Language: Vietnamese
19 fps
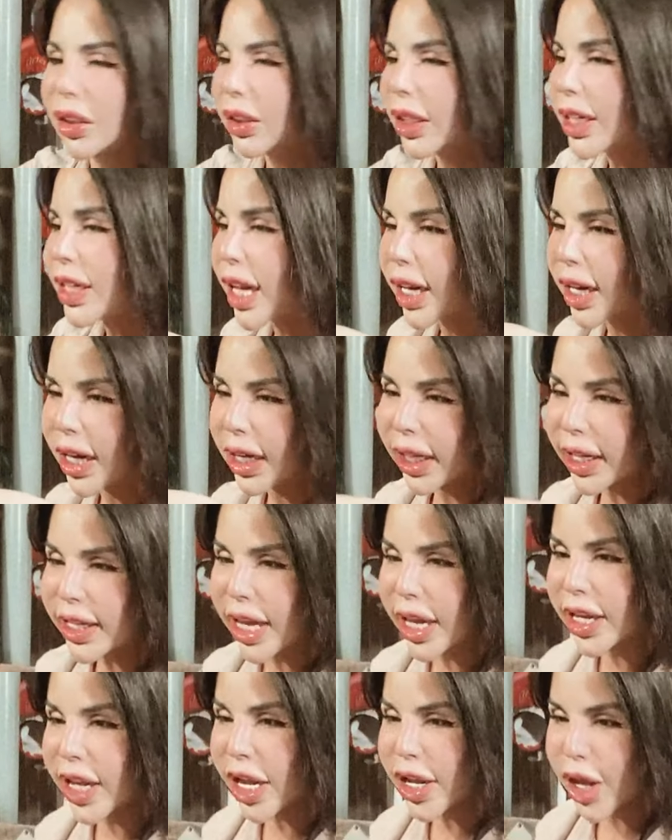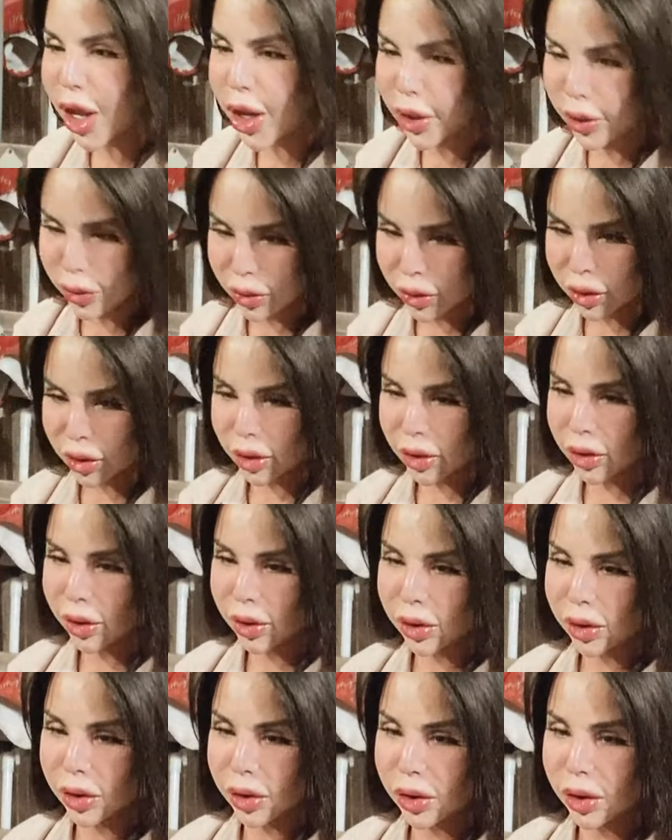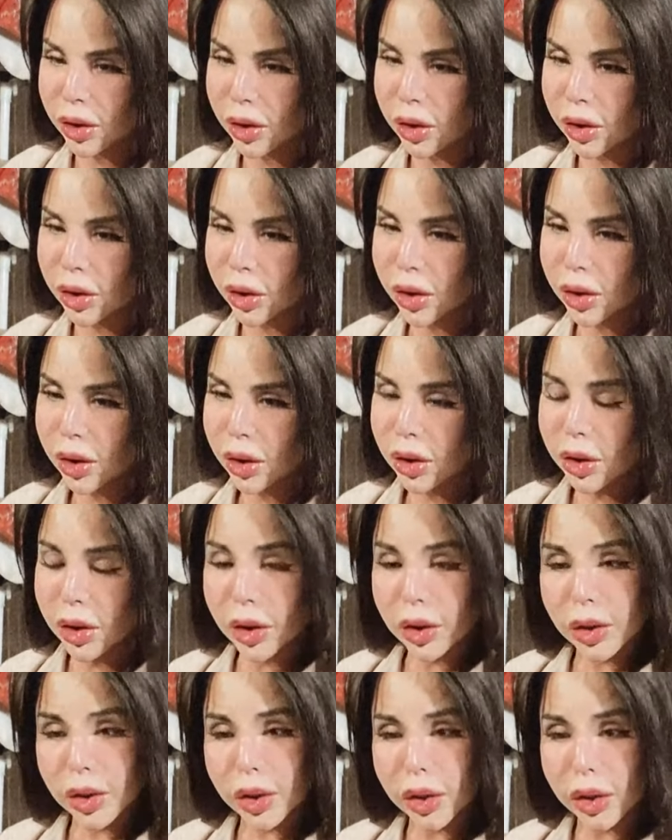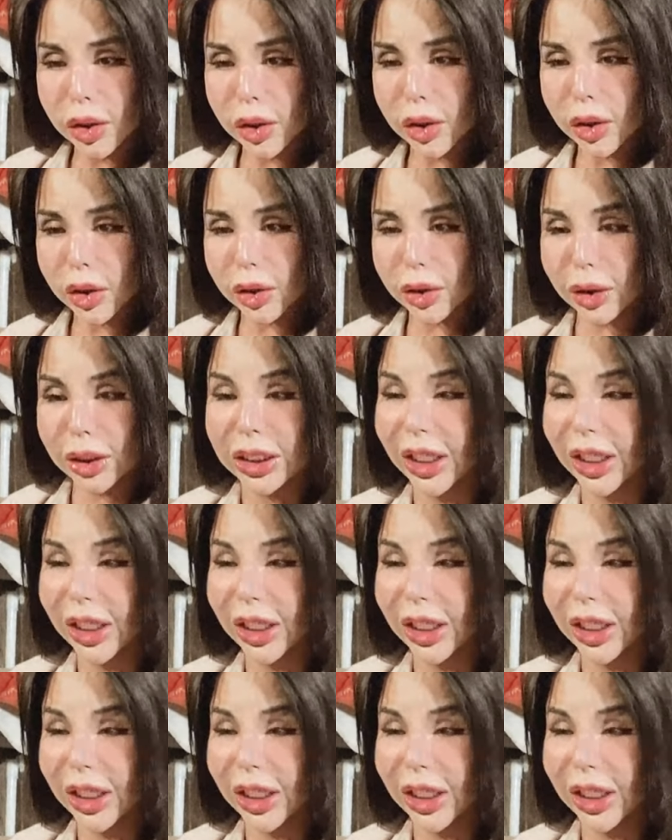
cái này là cái gì vậy diệu bắp bắp đó là thơm nữa